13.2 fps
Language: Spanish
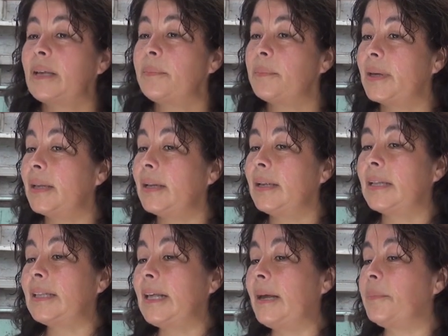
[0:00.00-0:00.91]
también
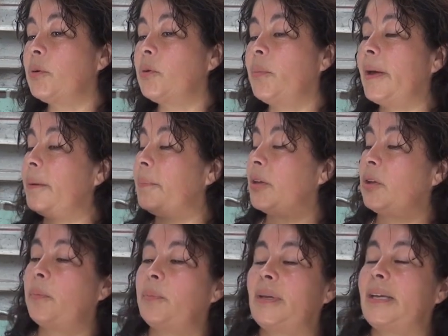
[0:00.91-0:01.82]
está preocupada del
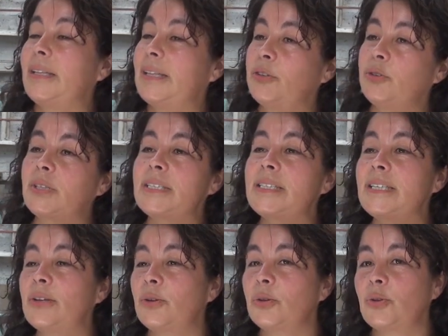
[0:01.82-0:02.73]
medio ambiente, yo
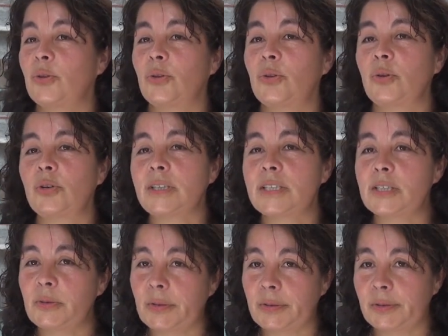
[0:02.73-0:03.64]
reciclo todos los
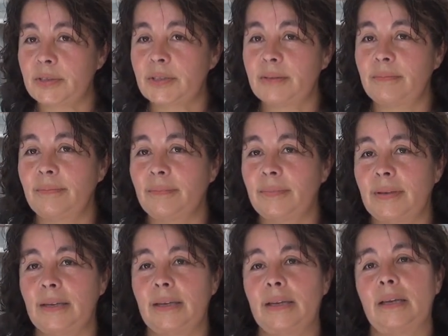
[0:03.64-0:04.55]
residuos
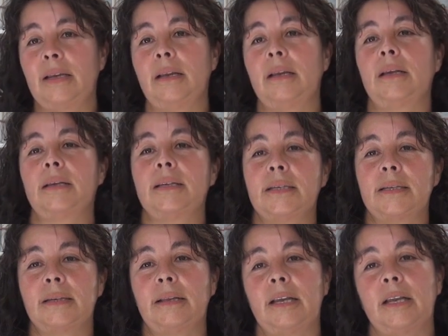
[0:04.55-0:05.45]

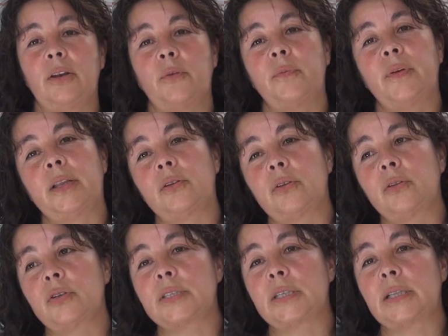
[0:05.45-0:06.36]
eh, y, los vendo,
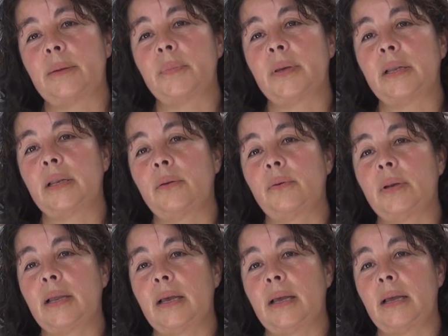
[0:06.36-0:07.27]
entonces también es
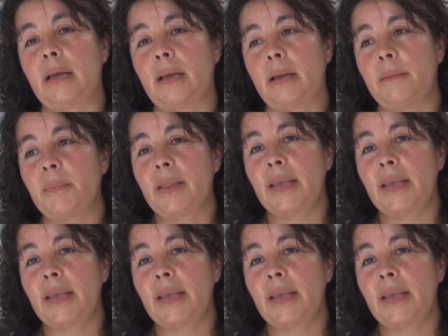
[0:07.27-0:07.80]
una...